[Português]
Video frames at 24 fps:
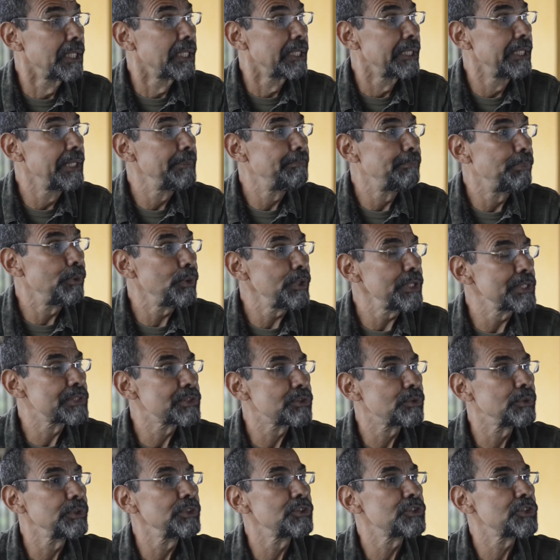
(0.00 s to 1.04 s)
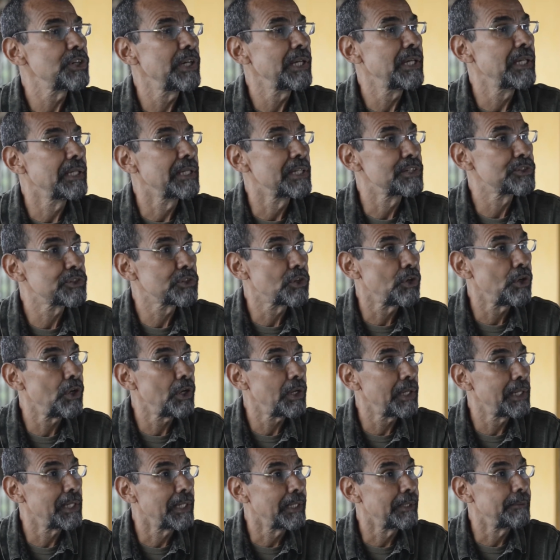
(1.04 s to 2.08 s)
Depois, quando eu cheguei na
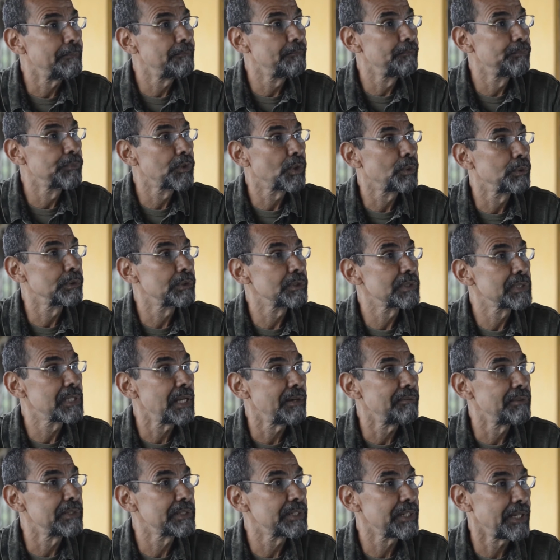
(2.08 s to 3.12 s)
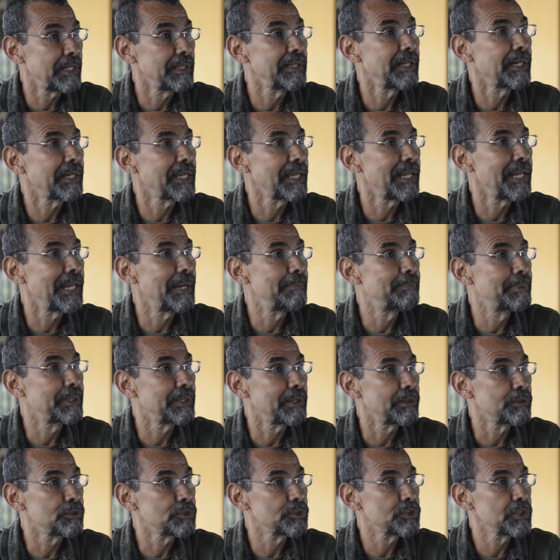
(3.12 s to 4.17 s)
escola, quando eu estava já naquela época
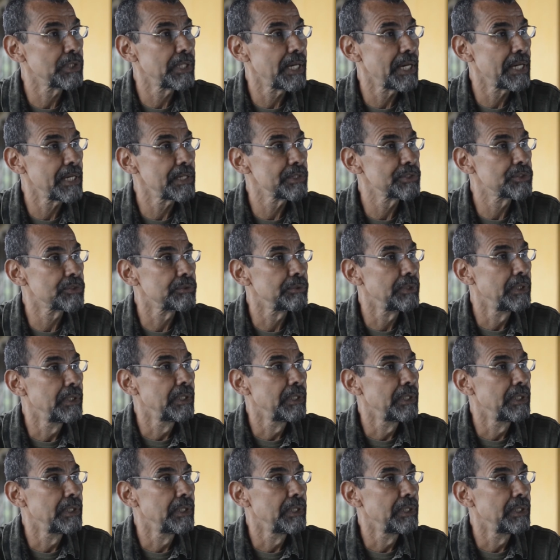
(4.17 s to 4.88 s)
era o ginásio,